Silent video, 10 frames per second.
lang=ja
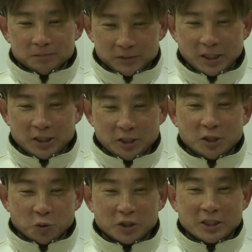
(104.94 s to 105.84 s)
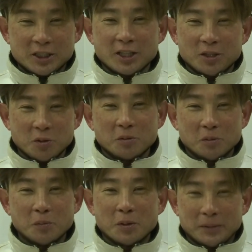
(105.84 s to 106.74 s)
ぜひいい年にしたいと
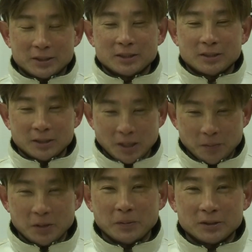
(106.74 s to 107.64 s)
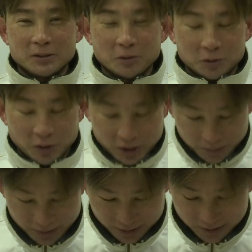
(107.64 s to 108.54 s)
思います頑張りますよろしくお願い
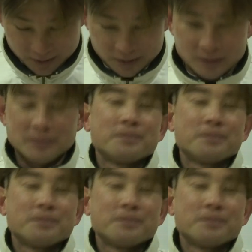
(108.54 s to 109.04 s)
します